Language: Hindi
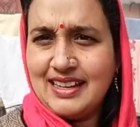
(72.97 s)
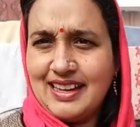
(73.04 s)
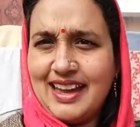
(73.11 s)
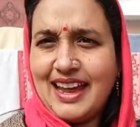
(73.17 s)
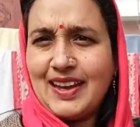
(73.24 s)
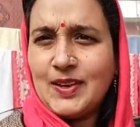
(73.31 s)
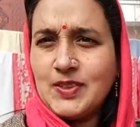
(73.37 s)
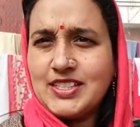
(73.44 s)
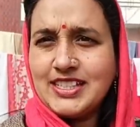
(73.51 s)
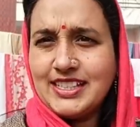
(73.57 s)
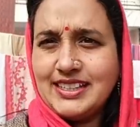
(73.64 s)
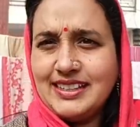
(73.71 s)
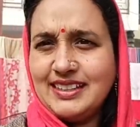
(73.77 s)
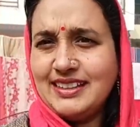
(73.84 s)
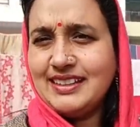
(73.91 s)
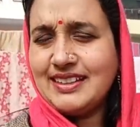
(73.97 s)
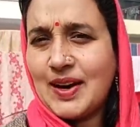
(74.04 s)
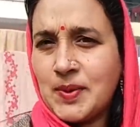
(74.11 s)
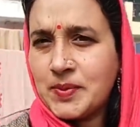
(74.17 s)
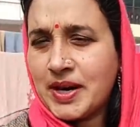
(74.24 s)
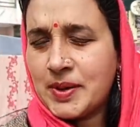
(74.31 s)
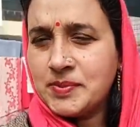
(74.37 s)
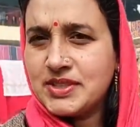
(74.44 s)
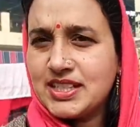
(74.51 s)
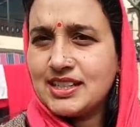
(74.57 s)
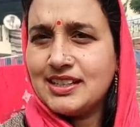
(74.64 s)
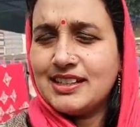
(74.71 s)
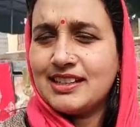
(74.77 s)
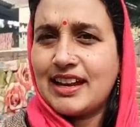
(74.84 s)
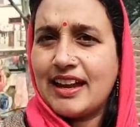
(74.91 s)
हेलो जी राम राम जी
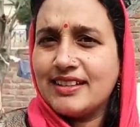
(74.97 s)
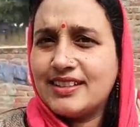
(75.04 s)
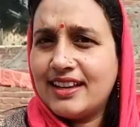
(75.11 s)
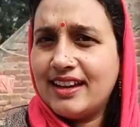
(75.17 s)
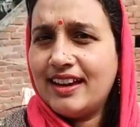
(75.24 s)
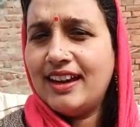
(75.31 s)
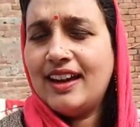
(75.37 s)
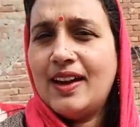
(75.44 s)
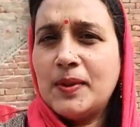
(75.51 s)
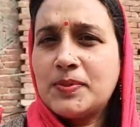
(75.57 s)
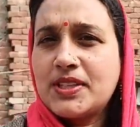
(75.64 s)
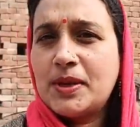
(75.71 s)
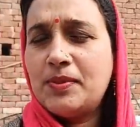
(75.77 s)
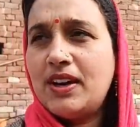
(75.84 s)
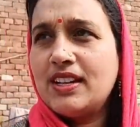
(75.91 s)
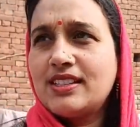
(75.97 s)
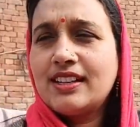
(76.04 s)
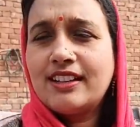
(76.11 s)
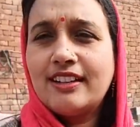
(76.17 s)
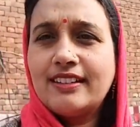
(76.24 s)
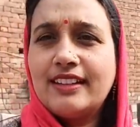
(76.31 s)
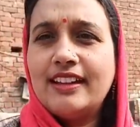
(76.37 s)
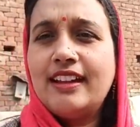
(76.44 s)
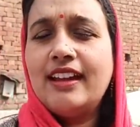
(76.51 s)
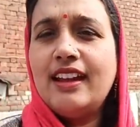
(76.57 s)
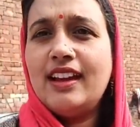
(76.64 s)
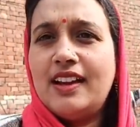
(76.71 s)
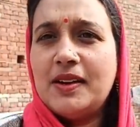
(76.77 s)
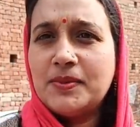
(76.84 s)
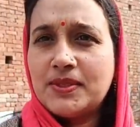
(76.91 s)
कैसे हैं आप सब आशा करते हैं
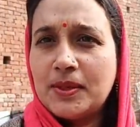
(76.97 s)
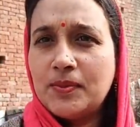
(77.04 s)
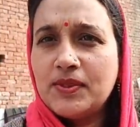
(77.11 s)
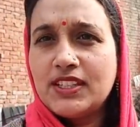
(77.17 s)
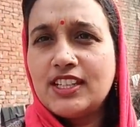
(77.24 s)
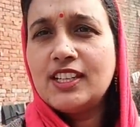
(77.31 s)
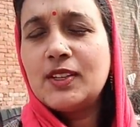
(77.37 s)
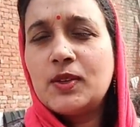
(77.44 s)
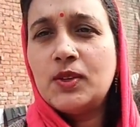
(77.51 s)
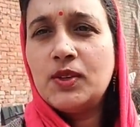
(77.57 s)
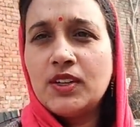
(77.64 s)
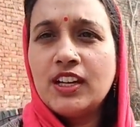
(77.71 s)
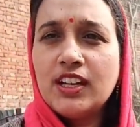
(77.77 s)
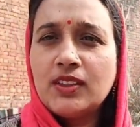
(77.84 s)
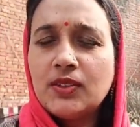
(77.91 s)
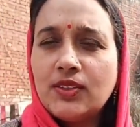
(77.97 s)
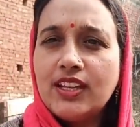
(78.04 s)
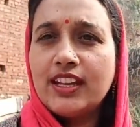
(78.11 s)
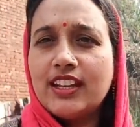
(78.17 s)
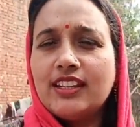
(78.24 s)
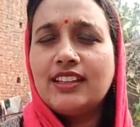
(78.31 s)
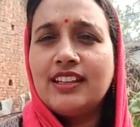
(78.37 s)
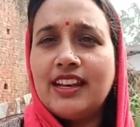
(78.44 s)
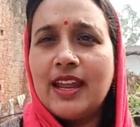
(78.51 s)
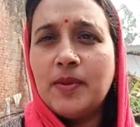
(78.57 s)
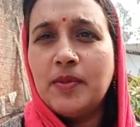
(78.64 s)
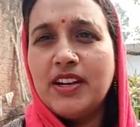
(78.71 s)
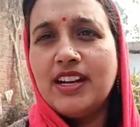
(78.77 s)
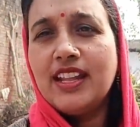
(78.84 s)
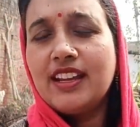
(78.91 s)
आप सब भी ठीक होंगे तो देखिए दिन है
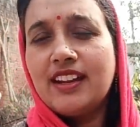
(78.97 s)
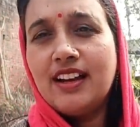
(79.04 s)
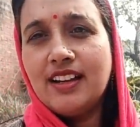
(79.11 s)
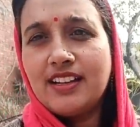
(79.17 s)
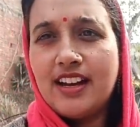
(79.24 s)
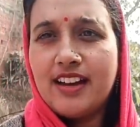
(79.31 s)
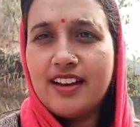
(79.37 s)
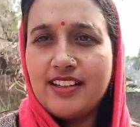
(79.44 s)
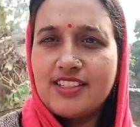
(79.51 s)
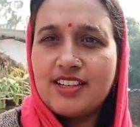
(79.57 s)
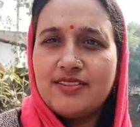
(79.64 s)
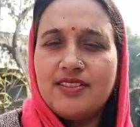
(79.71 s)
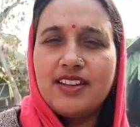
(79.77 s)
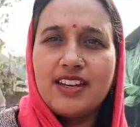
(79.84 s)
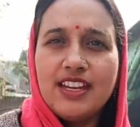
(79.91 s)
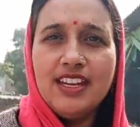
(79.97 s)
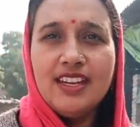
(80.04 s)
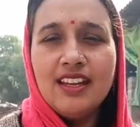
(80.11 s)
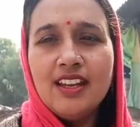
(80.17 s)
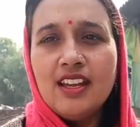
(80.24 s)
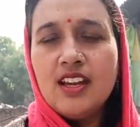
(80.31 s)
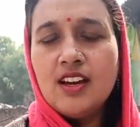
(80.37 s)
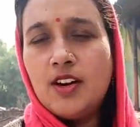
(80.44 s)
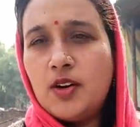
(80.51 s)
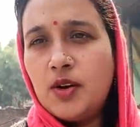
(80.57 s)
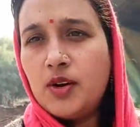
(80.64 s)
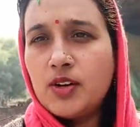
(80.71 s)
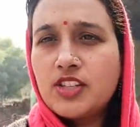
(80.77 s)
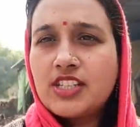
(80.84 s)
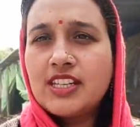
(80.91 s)
मंडे का 18 जनवरी
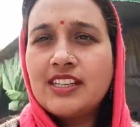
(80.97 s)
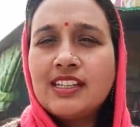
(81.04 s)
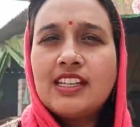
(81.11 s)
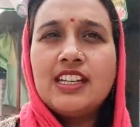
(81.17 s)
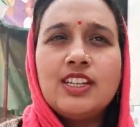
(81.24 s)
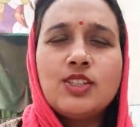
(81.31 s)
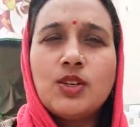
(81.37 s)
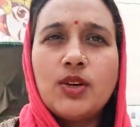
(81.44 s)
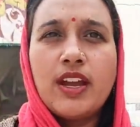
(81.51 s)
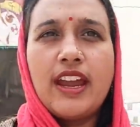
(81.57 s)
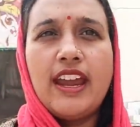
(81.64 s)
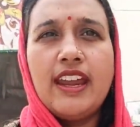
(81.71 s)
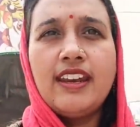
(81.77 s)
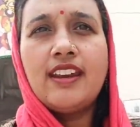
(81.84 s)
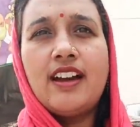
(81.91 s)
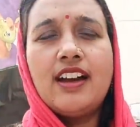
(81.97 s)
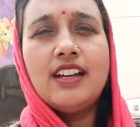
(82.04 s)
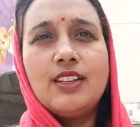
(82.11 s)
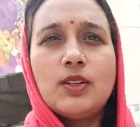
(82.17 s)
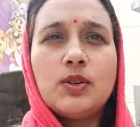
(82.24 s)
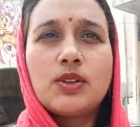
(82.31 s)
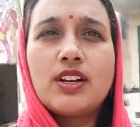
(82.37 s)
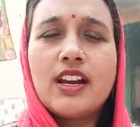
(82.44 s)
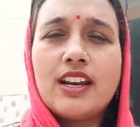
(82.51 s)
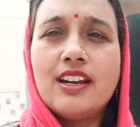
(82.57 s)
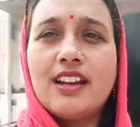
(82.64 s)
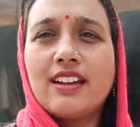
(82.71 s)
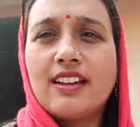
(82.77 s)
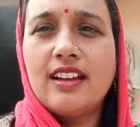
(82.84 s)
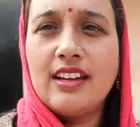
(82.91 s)
और चिंकी जो है नहा धोकर
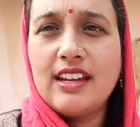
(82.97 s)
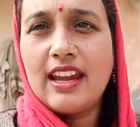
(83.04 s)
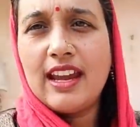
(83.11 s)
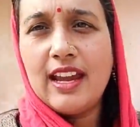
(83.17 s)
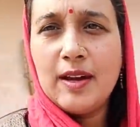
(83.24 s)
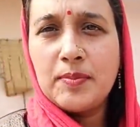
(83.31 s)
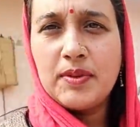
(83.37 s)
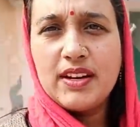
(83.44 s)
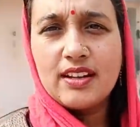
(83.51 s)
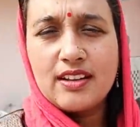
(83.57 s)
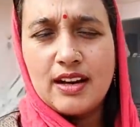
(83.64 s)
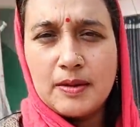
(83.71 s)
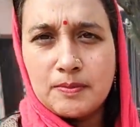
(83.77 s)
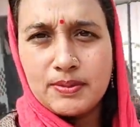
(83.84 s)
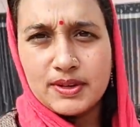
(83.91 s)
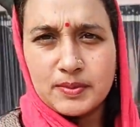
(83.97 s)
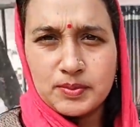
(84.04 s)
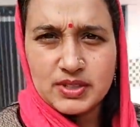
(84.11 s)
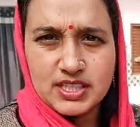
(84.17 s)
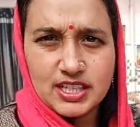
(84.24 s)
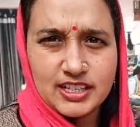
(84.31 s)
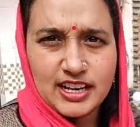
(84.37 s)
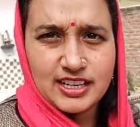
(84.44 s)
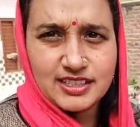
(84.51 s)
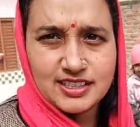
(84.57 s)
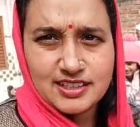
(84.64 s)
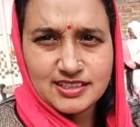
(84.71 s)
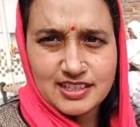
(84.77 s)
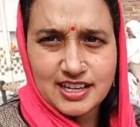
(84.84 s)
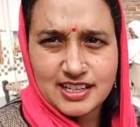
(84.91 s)
लग गई है अपने काम पर मिशन है
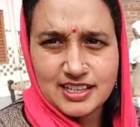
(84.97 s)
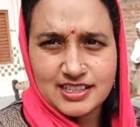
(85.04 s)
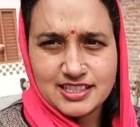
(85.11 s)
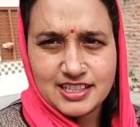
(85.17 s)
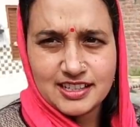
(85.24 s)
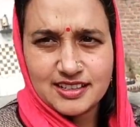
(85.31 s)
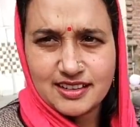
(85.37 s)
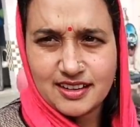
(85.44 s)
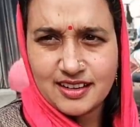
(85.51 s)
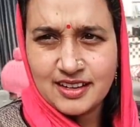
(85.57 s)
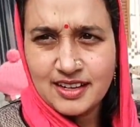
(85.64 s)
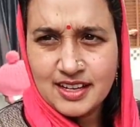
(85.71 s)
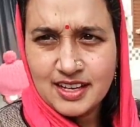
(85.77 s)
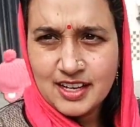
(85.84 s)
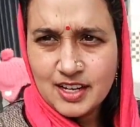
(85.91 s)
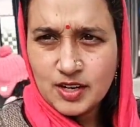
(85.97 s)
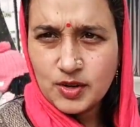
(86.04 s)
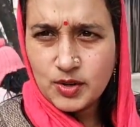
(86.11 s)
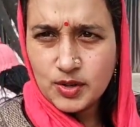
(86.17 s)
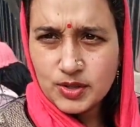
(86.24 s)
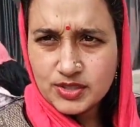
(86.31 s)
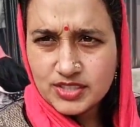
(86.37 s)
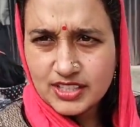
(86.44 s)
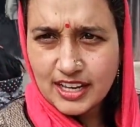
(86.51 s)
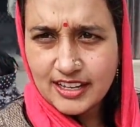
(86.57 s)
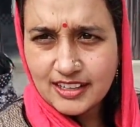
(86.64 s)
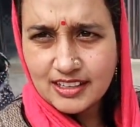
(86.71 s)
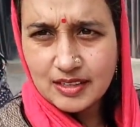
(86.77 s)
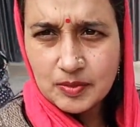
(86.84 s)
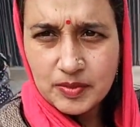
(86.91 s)
इसका साइकिल सीखना और
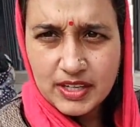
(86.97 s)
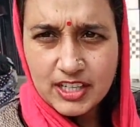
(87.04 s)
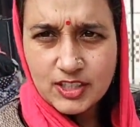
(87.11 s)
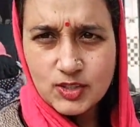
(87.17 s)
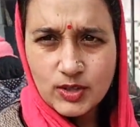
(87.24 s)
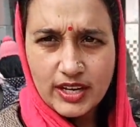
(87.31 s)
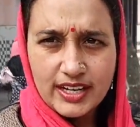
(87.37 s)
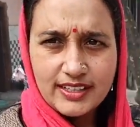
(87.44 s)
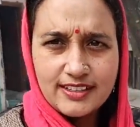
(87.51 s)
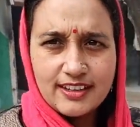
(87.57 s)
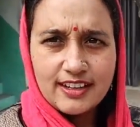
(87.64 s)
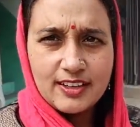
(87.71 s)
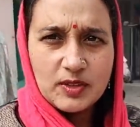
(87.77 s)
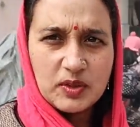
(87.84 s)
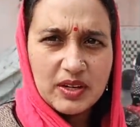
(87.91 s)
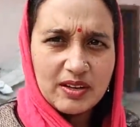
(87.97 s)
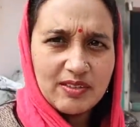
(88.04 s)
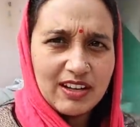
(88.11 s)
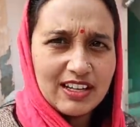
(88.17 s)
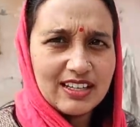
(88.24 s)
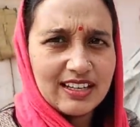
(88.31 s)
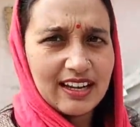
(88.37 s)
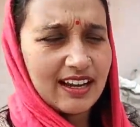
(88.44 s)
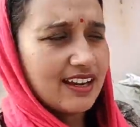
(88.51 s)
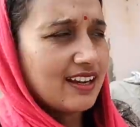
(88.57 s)
साइकिल में जो है ट्रेंड होने वाली है